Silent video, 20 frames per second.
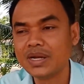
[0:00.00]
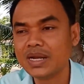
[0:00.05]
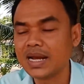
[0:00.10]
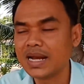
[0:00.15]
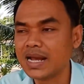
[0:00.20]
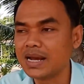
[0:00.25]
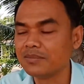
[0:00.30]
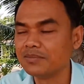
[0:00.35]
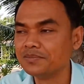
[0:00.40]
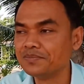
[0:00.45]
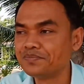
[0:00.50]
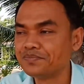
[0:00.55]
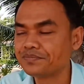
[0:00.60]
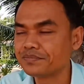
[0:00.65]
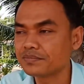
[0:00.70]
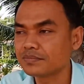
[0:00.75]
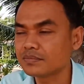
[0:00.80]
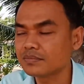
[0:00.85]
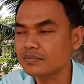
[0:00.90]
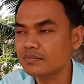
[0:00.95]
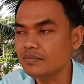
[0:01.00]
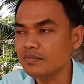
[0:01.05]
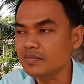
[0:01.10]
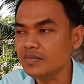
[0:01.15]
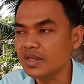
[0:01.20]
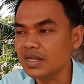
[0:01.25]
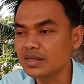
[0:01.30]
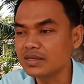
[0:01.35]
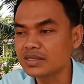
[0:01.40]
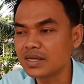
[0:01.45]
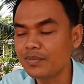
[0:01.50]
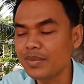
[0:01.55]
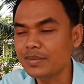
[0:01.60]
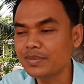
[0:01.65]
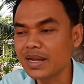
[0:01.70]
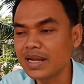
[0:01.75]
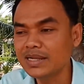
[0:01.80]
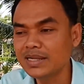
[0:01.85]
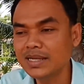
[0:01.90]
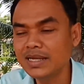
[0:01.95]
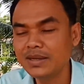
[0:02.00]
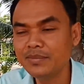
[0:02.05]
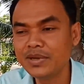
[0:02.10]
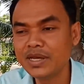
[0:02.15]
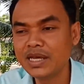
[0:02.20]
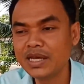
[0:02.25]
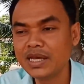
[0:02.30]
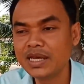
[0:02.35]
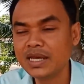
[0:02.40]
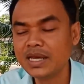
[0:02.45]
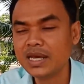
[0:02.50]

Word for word: นะครับ สำหรับท่านที่มี